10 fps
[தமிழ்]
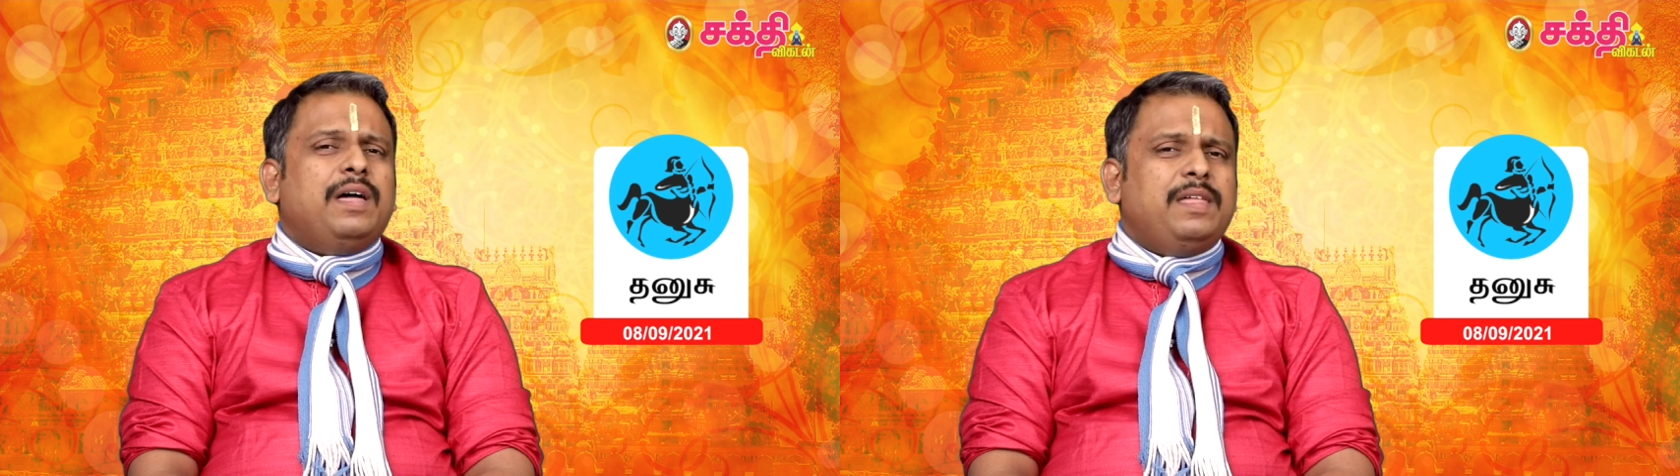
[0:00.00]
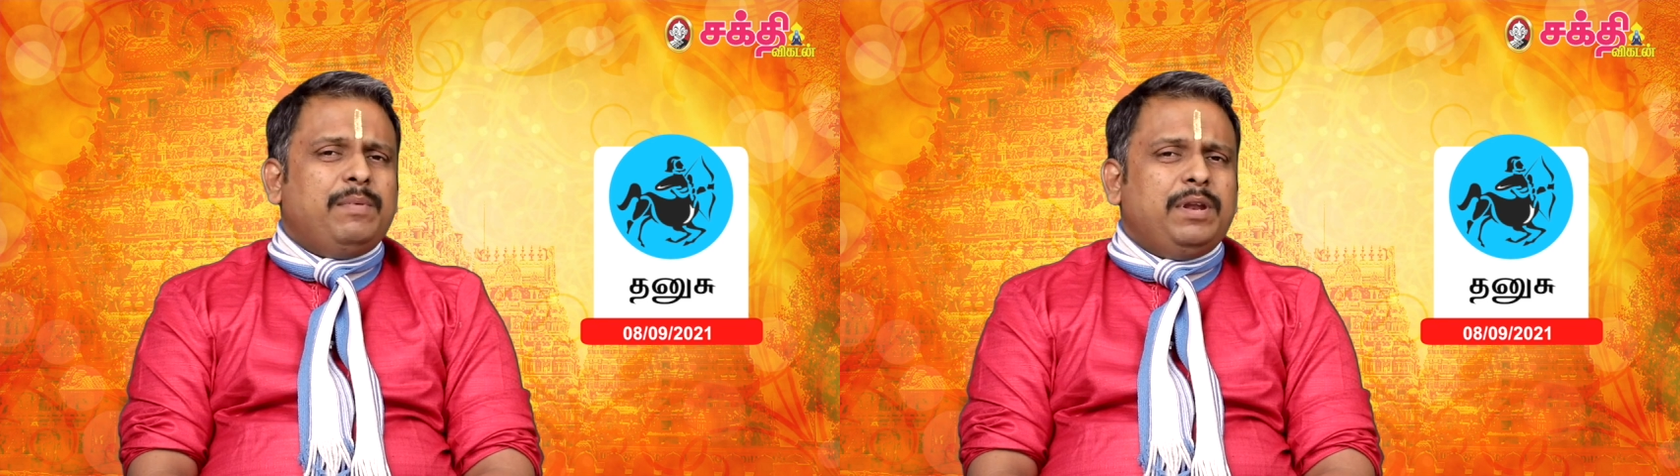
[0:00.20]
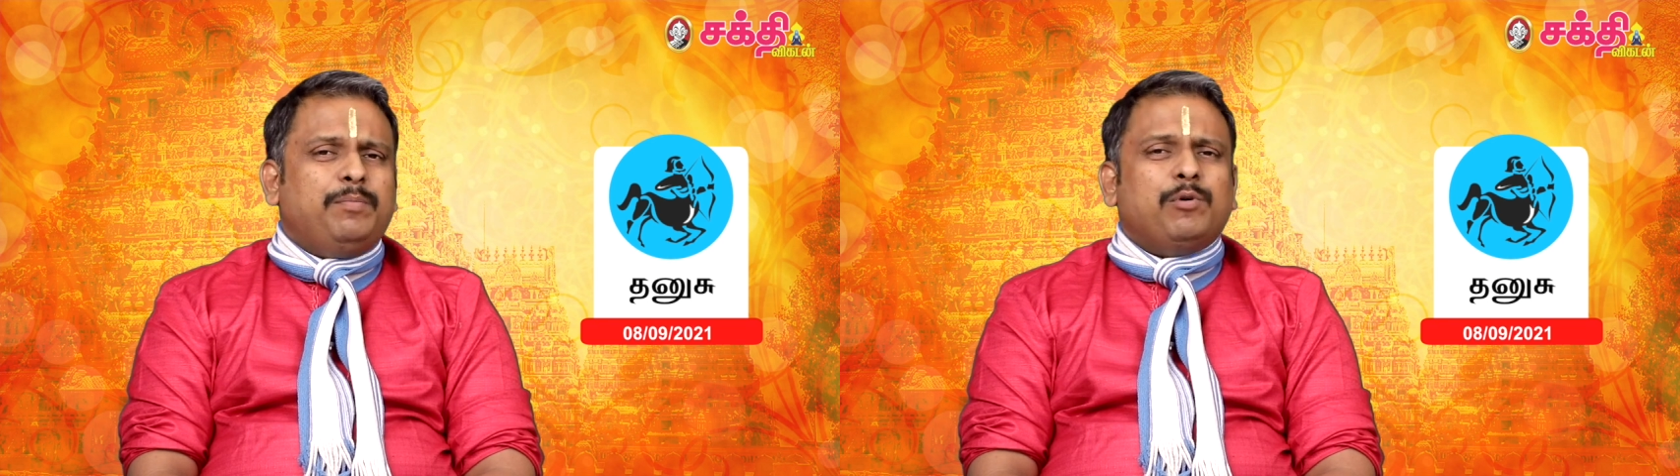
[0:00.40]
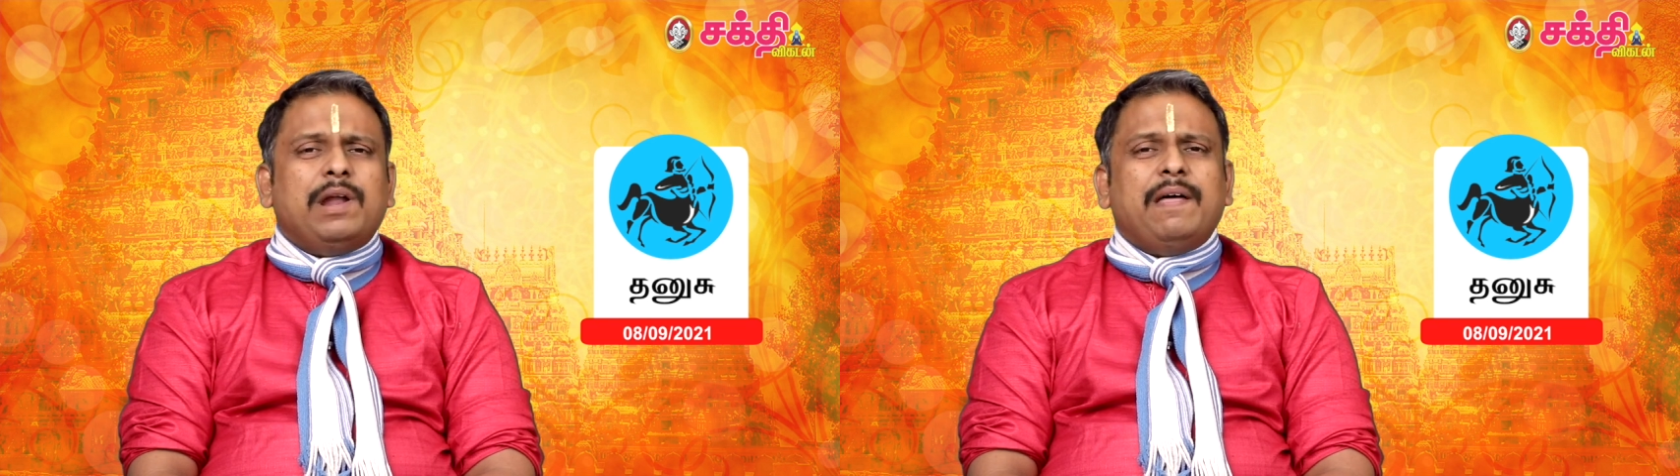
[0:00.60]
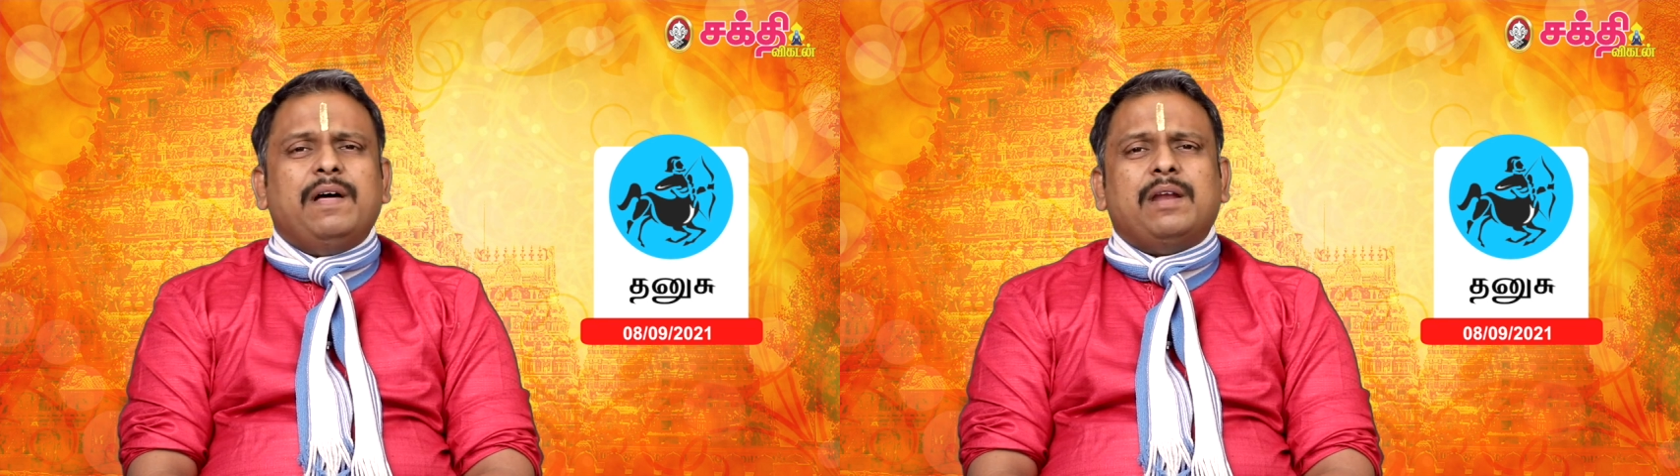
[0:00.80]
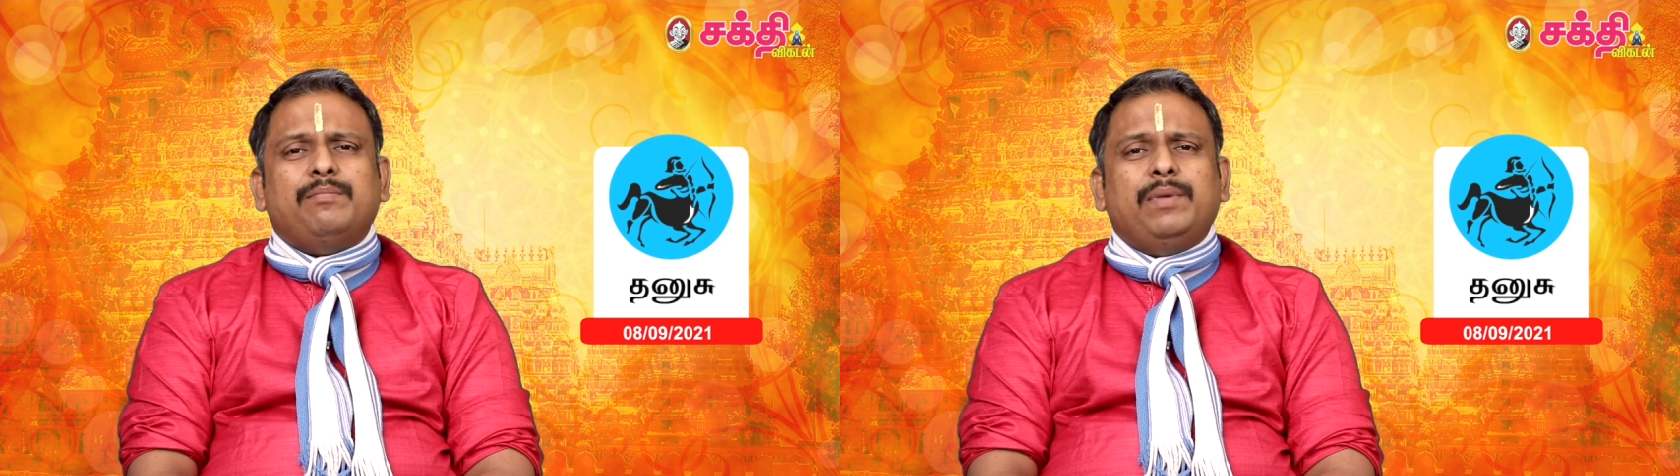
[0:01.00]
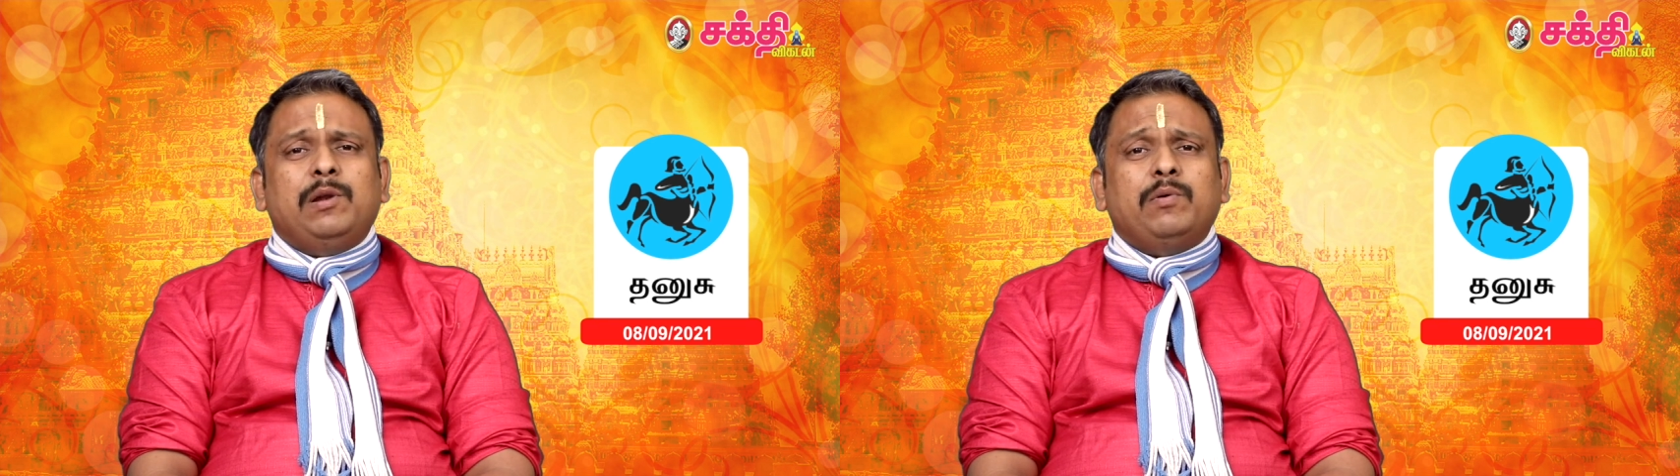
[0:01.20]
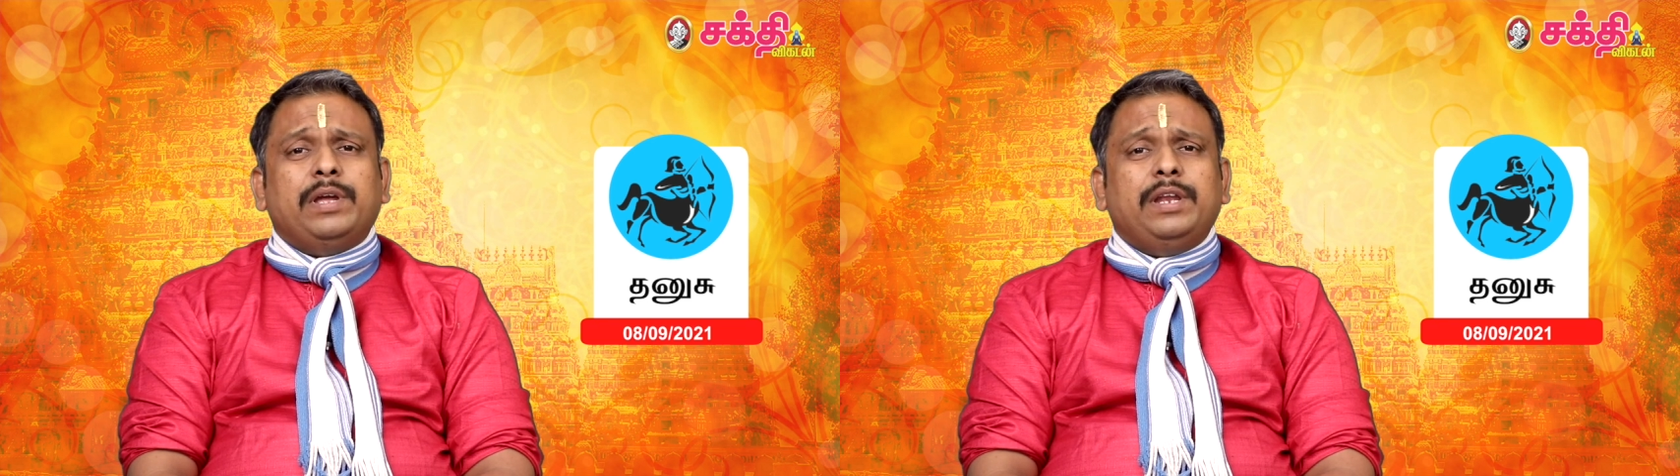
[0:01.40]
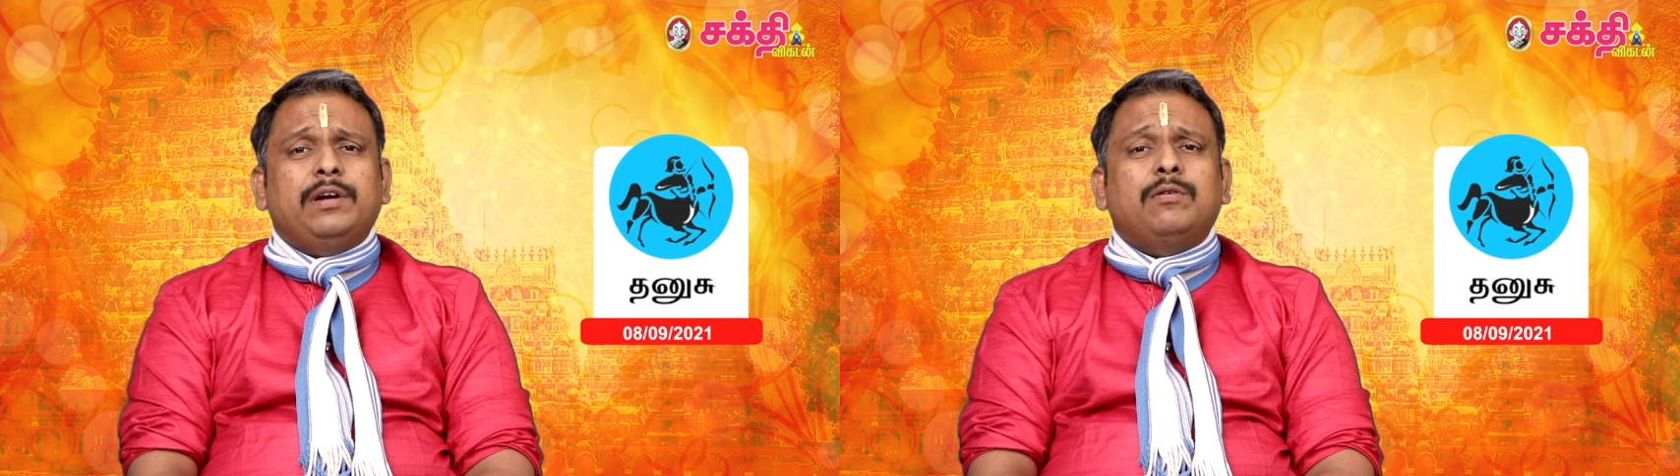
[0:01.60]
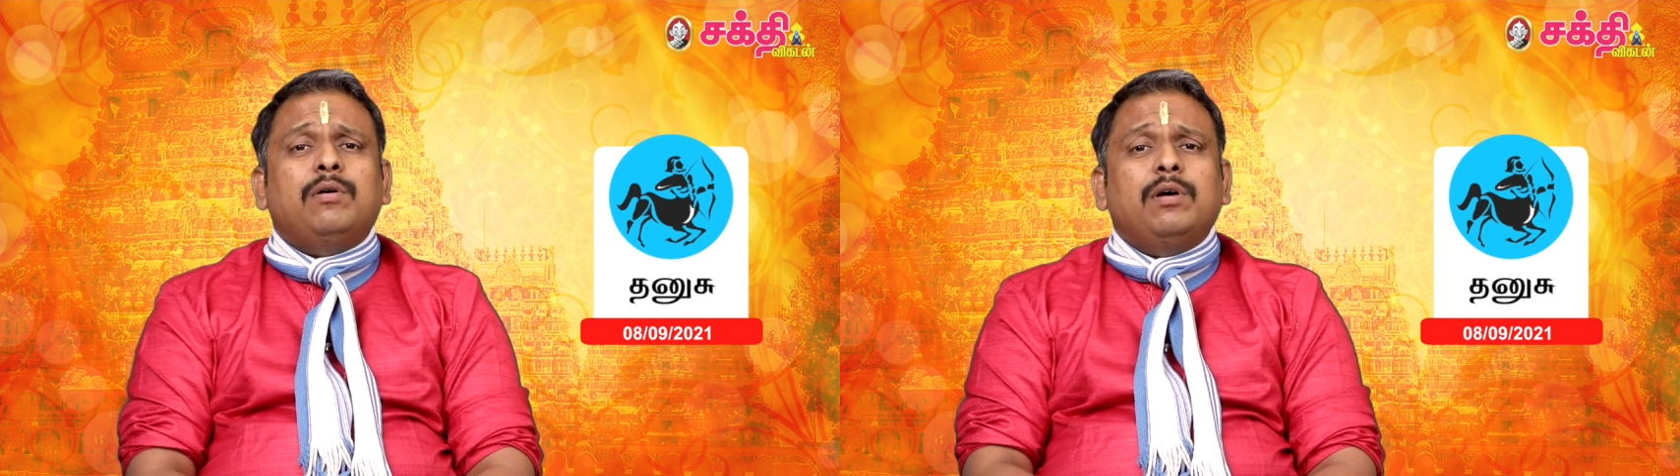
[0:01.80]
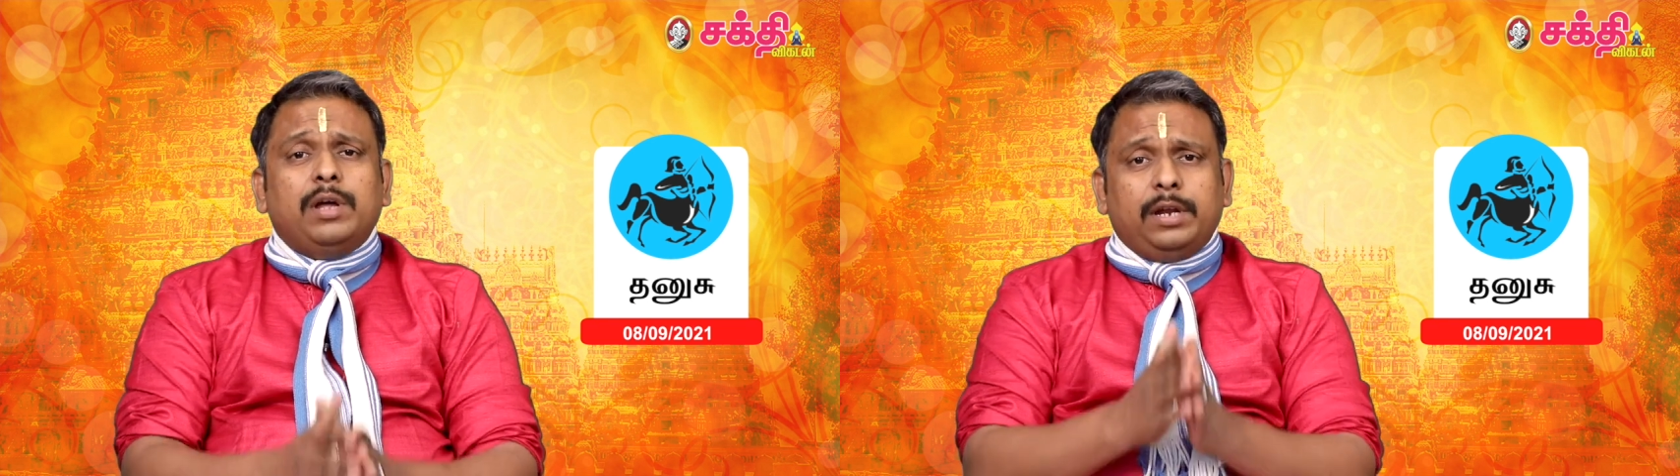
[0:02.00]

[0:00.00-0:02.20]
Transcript: அதே மாதிரி பொருளாதாரம் மேலோங்கி நிற்கும்